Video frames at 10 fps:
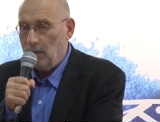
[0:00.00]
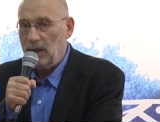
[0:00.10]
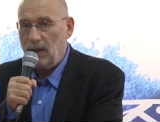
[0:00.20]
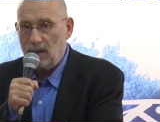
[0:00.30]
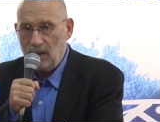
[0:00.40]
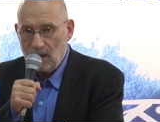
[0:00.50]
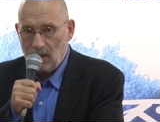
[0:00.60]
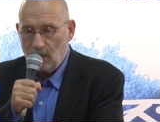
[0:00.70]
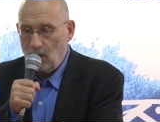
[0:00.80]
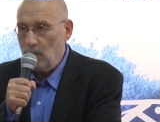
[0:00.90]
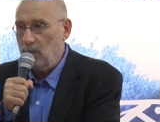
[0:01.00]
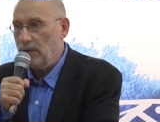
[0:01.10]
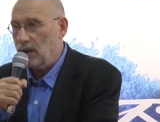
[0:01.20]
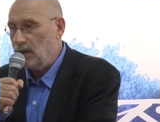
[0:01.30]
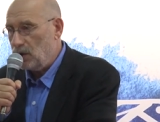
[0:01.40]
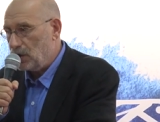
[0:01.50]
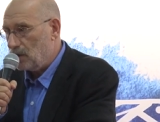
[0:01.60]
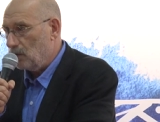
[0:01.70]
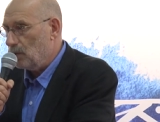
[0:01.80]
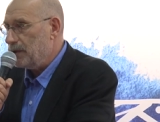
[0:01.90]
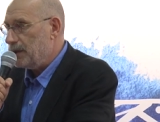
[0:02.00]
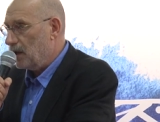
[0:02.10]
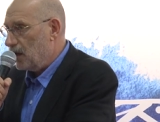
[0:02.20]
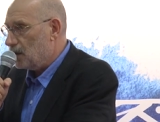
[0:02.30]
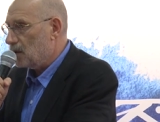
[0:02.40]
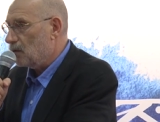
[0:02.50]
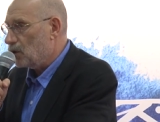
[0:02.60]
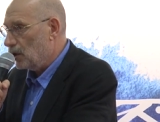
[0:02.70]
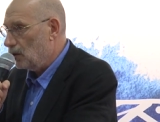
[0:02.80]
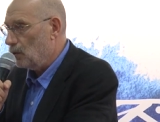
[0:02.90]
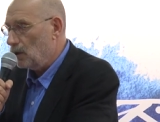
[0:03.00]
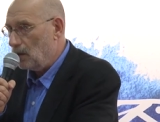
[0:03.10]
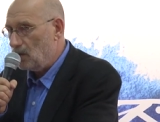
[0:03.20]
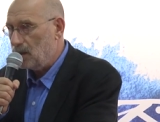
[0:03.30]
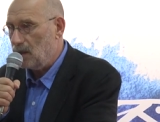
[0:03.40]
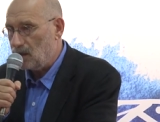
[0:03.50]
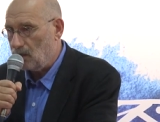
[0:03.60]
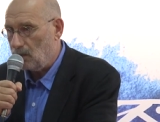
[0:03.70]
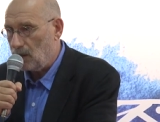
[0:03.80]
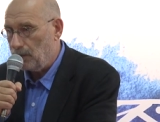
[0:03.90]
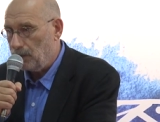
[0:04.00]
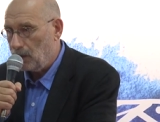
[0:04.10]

Патриотизм, любовь к Отечеству достигается совершенно другими средствами.